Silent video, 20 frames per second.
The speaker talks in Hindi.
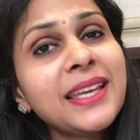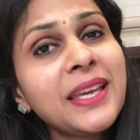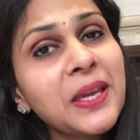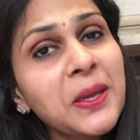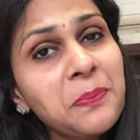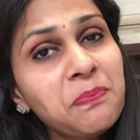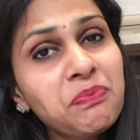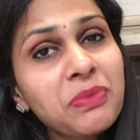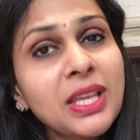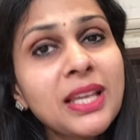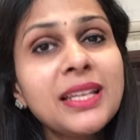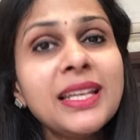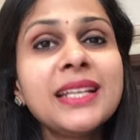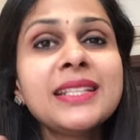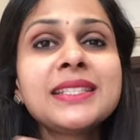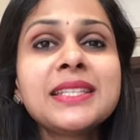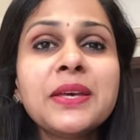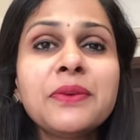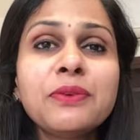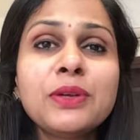हैं
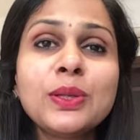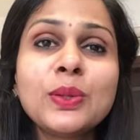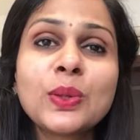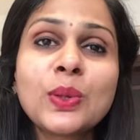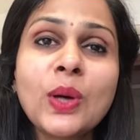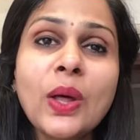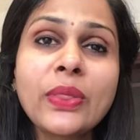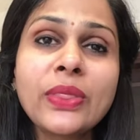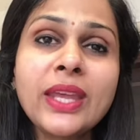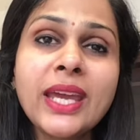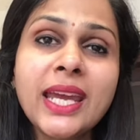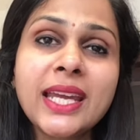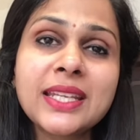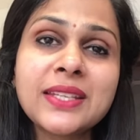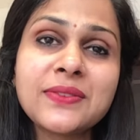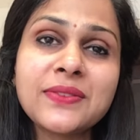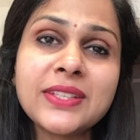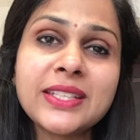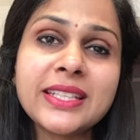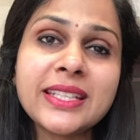लेट्स हैव अ लुक ऑन द
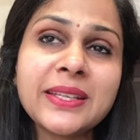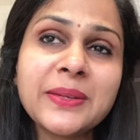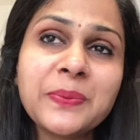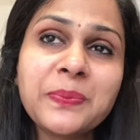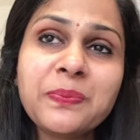एक्टिविटी